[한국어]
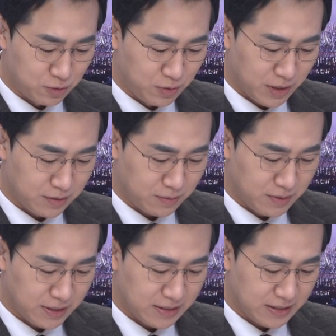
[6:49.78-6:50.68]
중요한
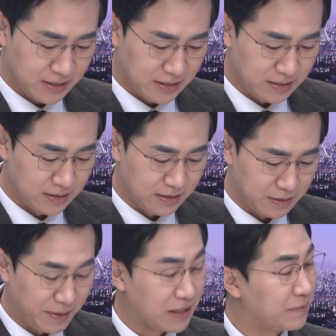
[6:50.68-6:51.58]
콘텐츠를
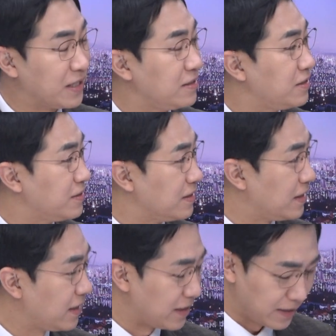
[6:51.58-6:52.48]
이제 많이
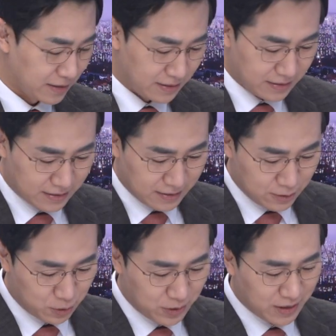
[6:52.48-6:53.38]
만드셨는데
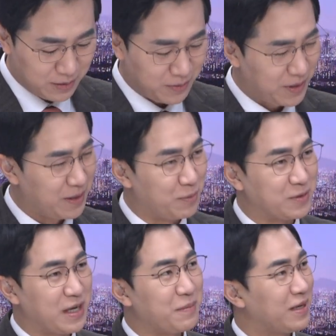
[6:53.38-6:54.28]
주일학교에
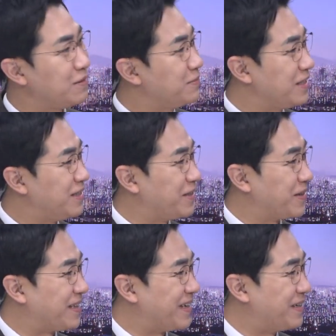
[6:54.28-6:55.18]
뭐 새바람을
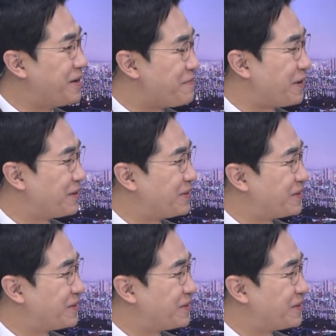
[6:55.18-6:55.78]
일으켰다 이런 형도